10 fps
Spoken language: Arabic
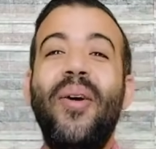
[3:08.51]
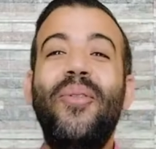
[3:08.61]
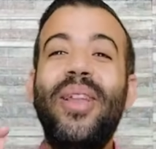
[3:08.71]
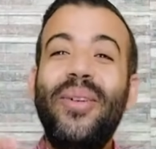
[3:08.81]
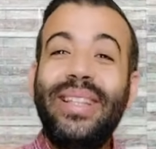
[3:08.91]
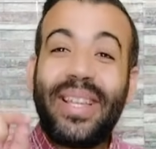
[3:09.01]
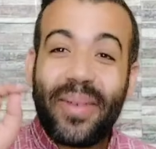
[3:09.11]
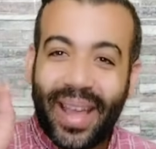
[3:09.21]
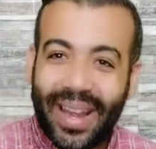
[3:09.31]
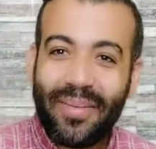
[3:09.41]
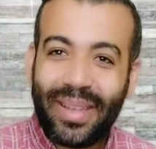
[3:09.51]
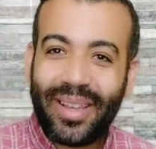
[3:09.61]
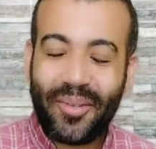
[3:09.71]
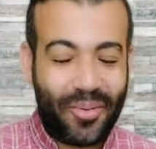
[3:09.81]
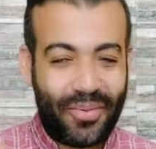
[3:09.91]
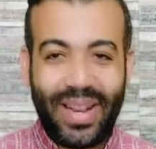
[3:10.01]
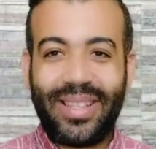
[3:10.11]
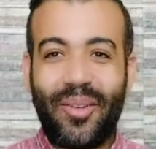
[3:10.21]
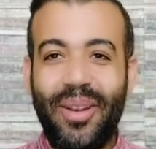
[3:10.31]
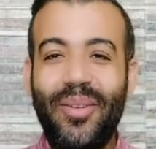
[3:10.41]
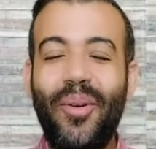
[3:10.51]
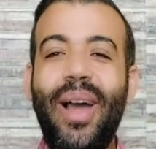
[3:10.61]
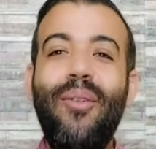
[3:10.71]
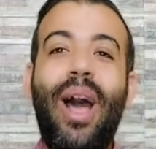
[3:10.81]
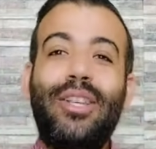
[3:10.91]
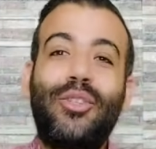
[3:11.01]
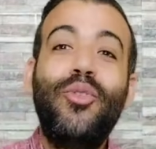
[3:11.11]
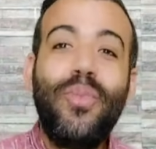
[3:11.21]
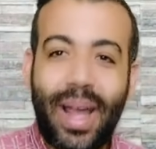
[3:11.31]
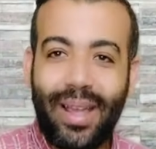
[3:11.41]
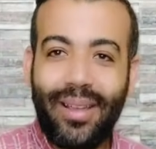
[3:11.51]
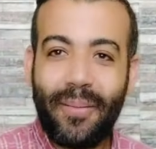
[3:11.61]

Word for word: ولو انت مغربي وفي ناس قالوا لي ان هو قال له حشومه